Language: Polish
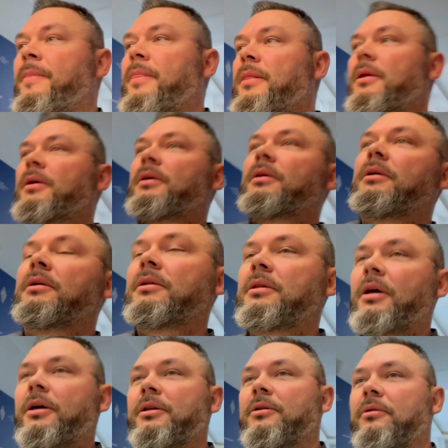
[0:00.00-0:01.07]
E,
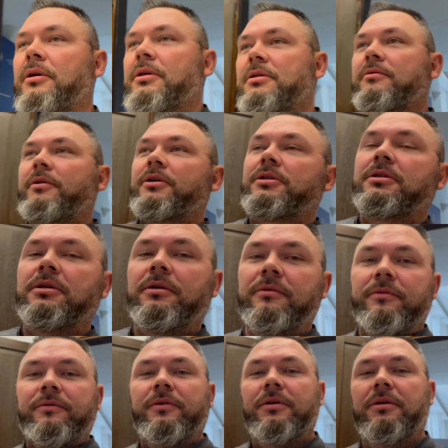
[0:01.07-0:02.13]
tak to jest właśnie
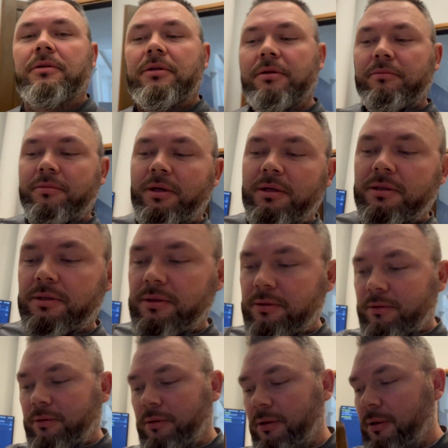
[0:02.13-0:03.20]
w tym
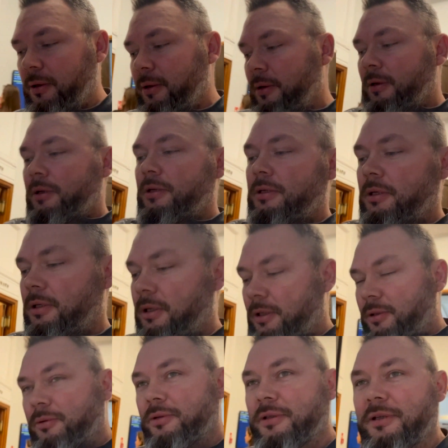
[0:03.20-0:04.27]
miejscu, że
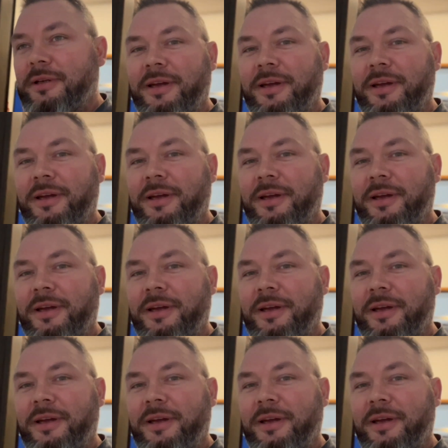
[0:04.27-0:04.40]
niektórzy